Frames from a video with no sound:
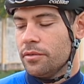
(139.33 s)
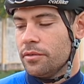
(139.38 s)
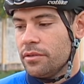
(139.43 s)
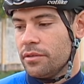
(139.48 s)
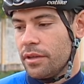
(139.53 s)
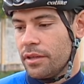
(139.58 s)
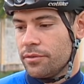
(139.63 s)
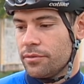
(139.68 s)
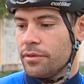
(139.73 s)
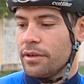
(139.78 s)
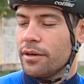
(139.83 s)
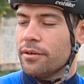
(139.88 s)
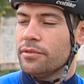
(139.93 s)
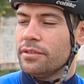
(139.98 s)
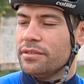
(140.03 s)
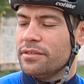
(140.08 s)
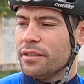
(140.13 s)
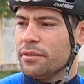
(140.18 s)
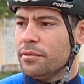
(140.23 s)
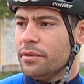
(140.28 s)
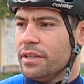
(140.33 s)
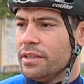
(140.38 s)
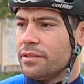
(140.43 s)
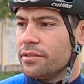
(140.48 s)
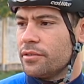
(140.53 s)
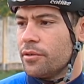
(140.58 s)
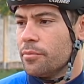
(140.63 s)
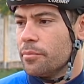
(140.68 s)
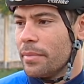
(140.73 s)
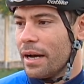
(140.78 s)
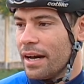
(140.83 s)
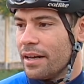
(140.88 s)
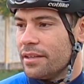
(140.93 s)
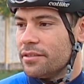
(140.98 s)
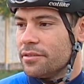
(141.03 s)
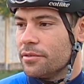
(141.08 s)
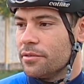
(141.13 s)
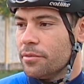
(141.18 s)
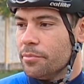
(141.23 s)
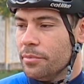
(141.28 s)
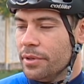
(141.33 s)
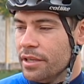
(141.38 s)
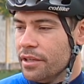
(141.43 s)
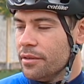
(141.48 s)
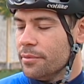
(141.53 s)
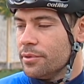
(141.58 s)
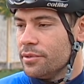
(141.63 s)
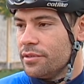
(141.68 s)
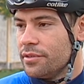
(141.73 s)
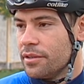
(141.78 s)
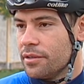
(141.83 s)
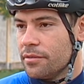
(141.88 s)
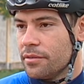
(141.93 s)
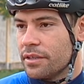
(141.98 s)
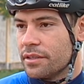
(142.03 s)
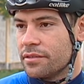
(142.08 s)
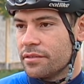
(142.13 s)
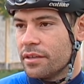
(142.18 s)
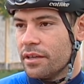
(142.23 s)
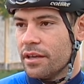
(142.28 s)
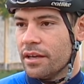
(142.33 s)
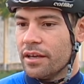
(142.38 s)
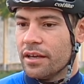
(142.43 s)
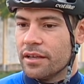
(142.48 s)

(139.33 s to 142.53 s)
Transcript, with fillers: natural de segurança, o básico, o mínimo de segurança.